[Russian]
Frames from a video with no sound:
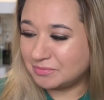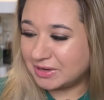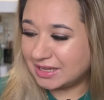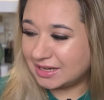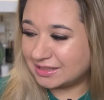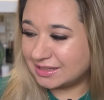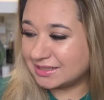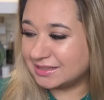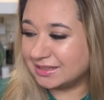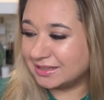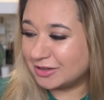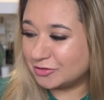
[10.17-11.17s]
Моя
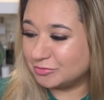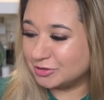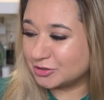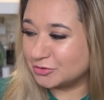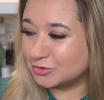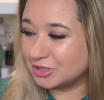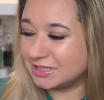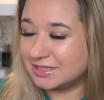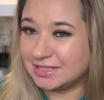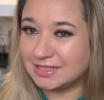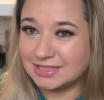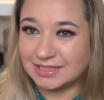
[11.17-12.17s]
красная коробочка уже
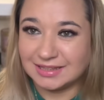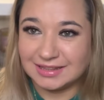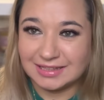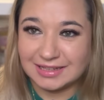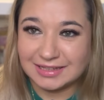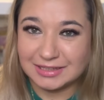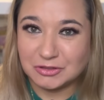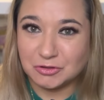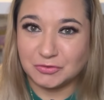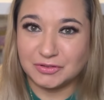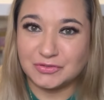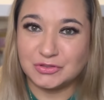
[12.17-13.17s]
здесь на
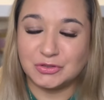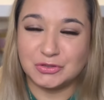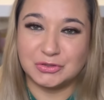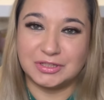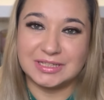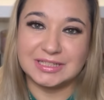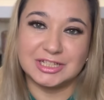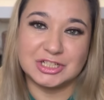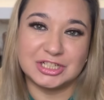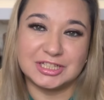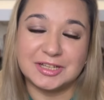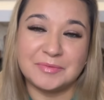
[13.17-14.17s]
готове, все сюда
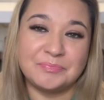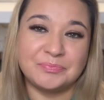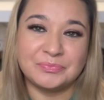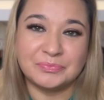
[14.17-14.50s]
сложила.